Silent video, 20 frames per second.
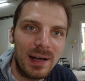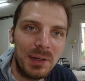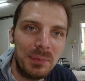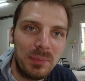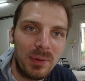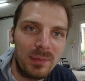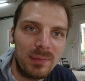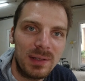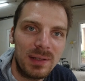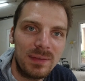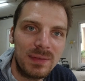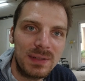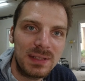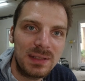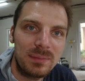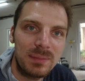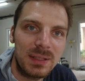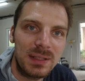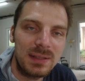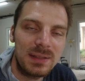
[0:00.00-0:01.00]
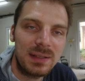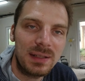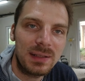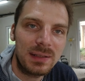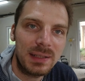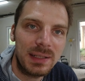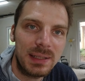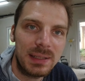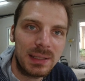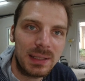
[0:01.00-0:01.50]
Ein Problem, was ich mit diesen
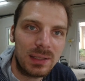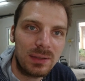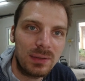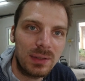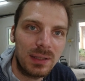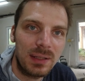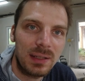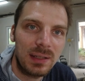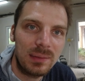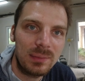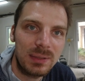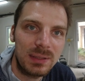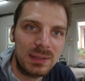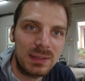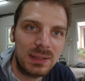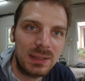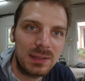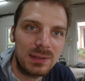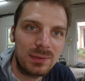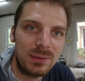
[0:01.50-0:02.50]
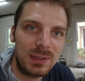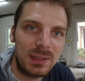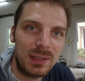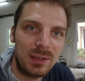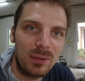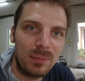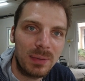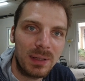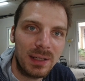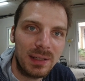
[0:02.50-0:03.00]
Kanälen aktuell habe, ist hier so die
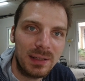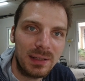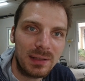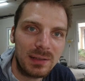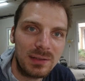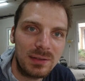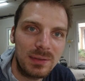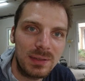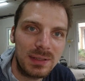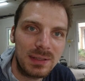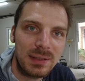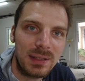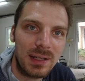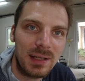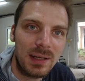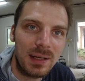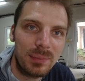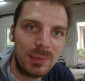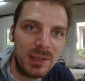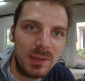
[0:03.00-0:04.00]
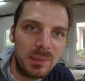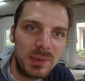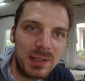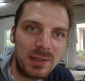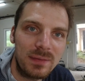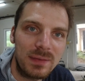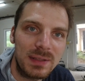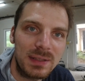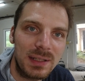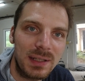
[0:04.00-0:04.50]
globale Ressourcenknappheit,
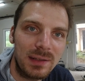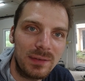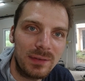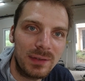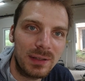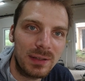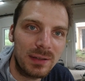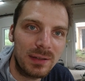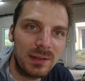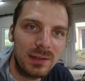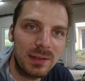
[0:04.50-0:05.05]
beziehungsweise einfach